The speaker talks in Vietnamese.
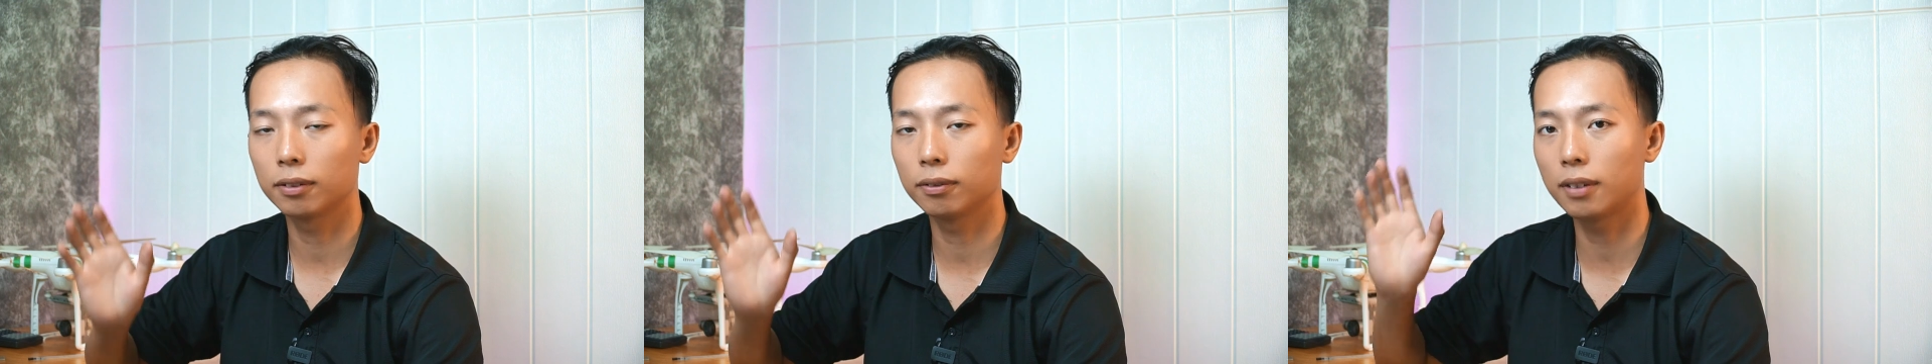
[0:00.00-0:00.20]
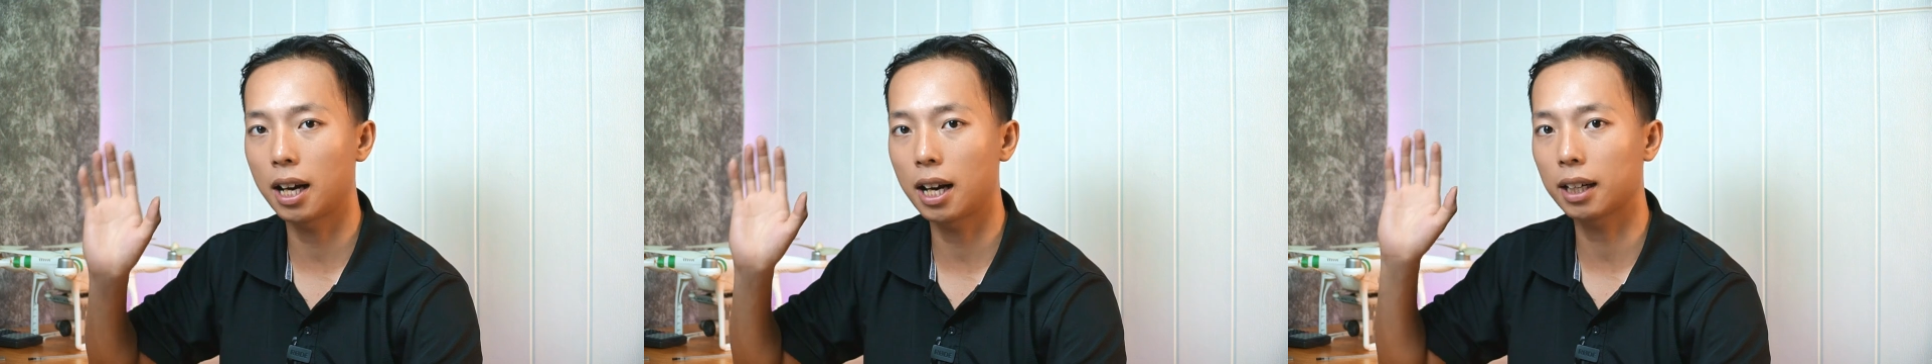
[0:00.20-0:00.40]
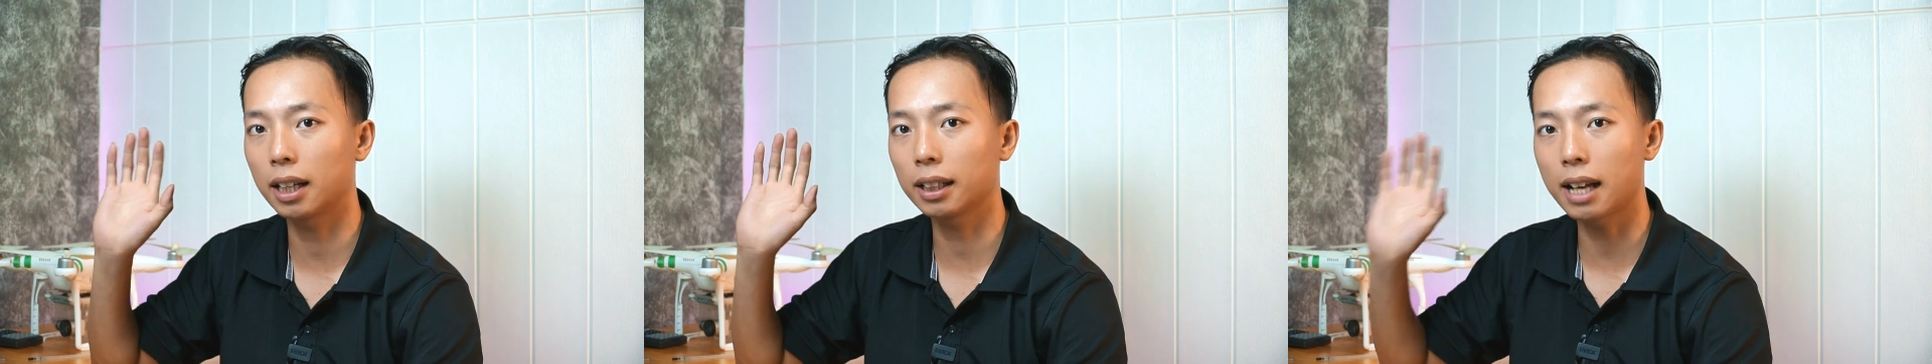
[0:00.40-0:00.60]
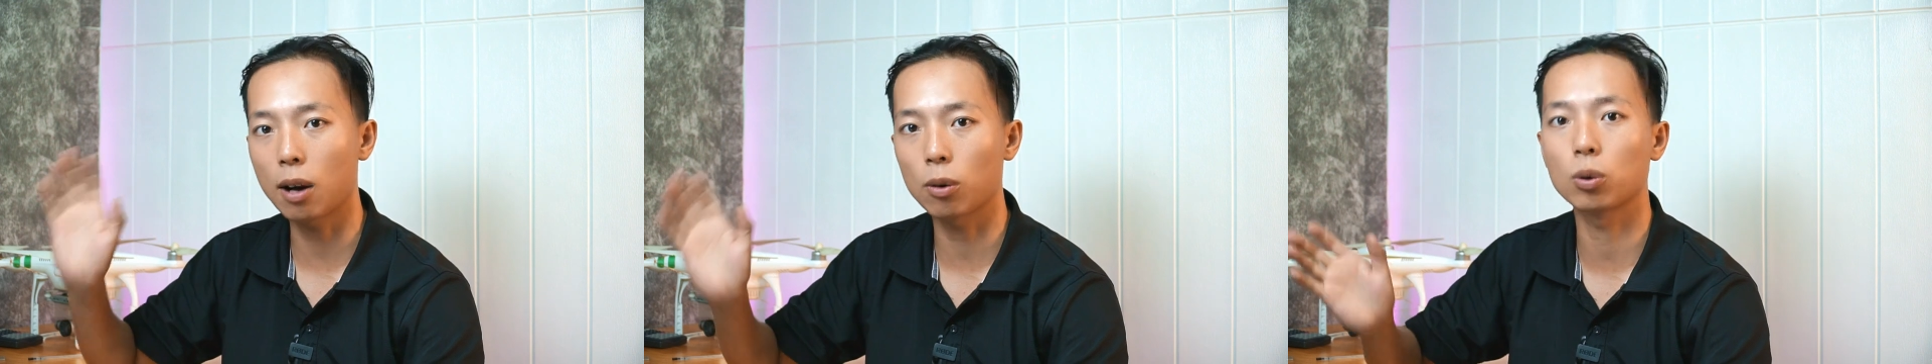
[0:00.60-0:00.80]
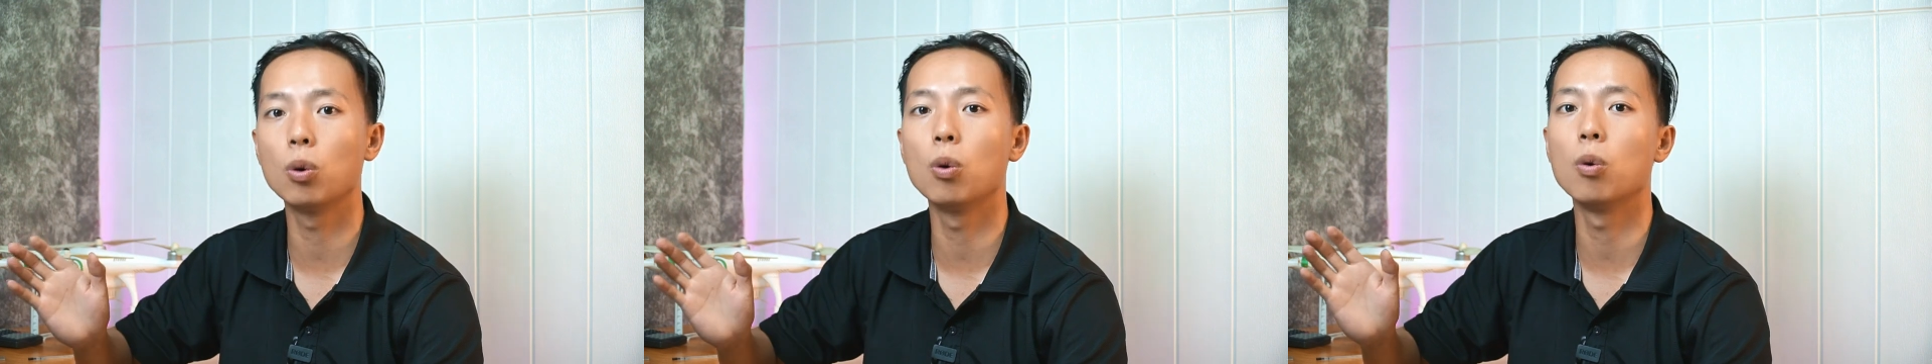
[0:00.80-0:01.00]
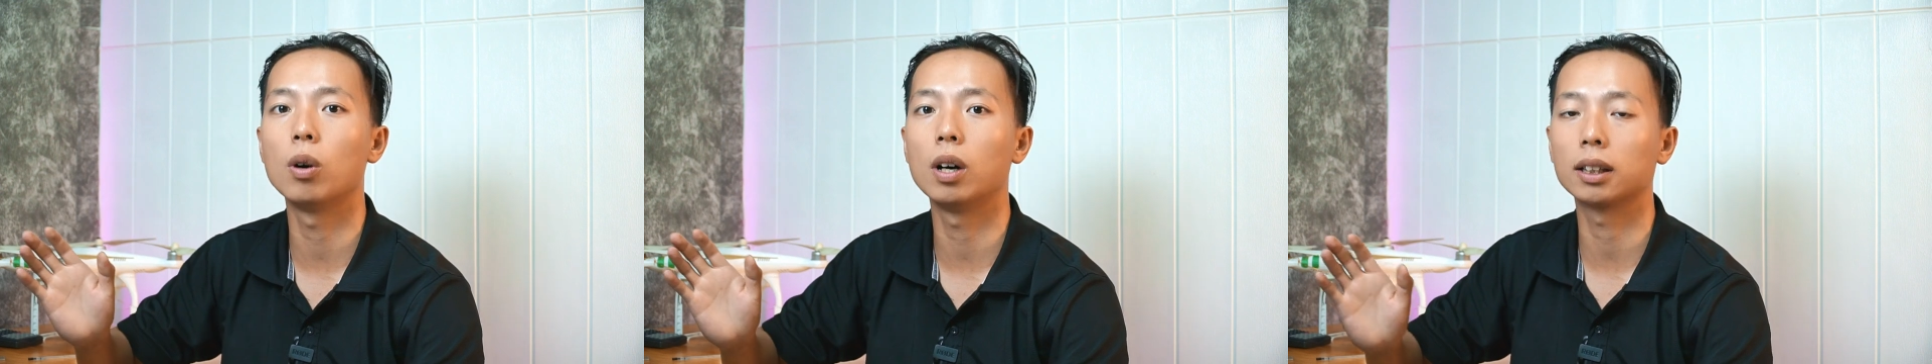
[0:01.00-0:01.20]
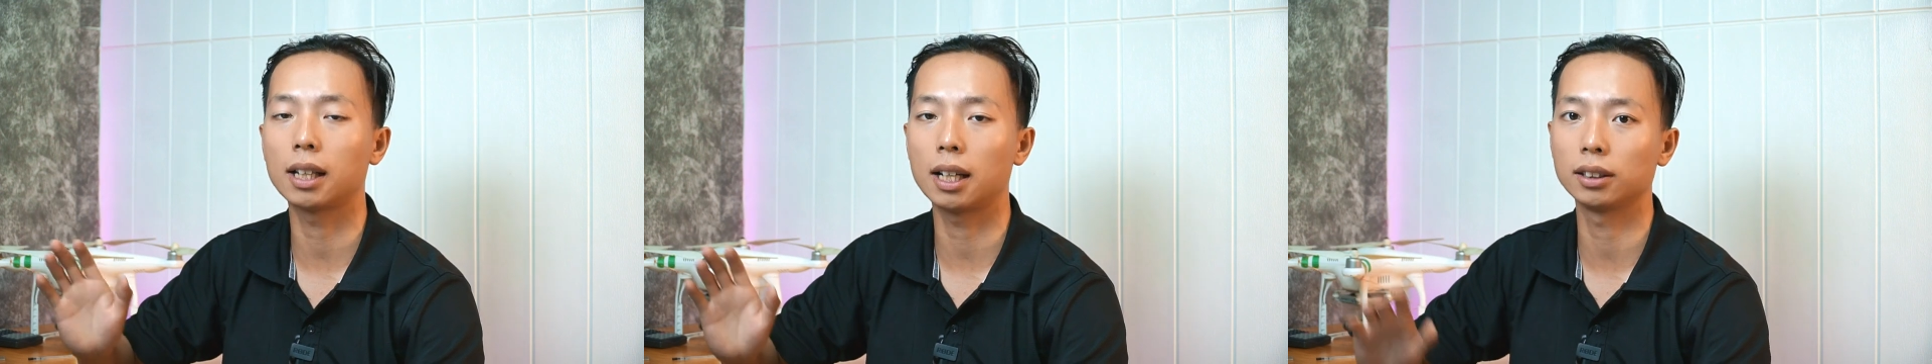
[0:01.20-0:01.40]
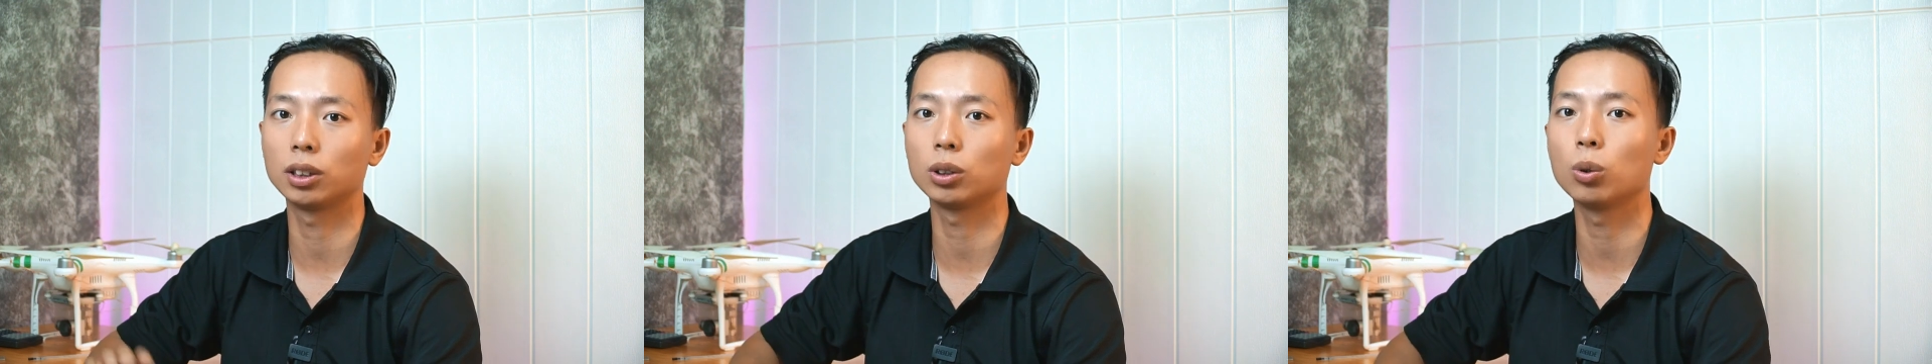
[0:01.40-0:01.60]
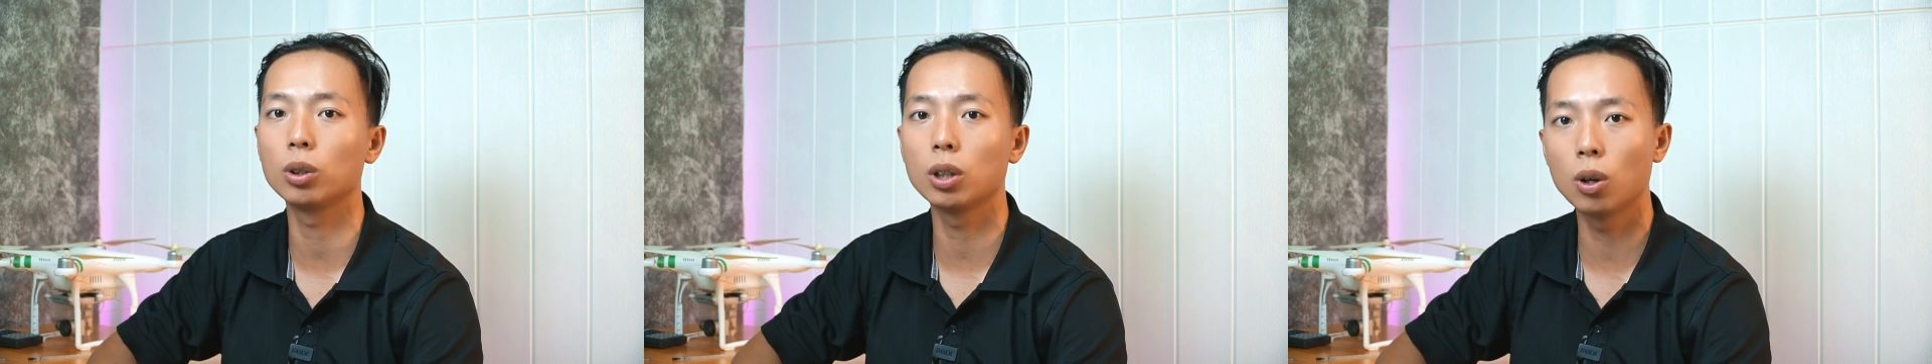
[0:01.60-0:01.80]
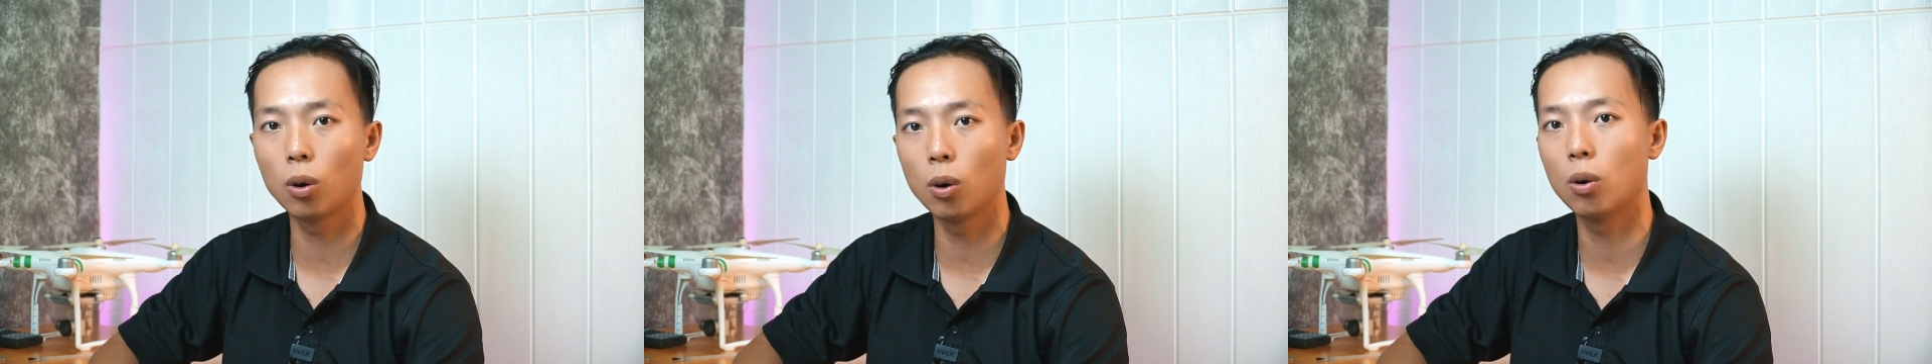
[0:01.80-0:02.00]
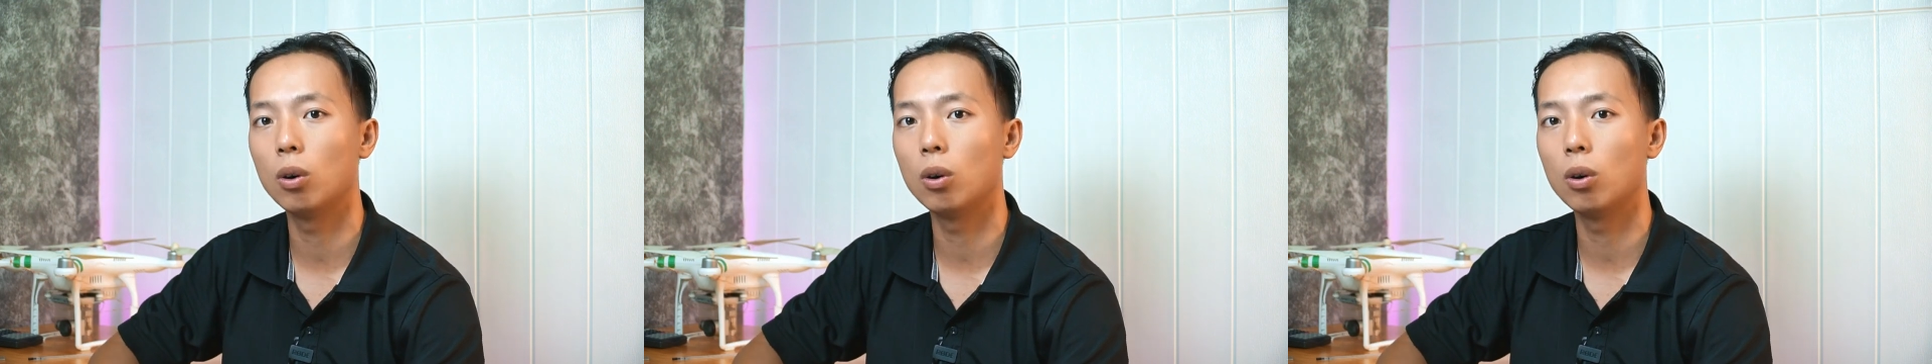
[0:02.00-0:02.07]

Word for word: và các đạo cụ ở tại studio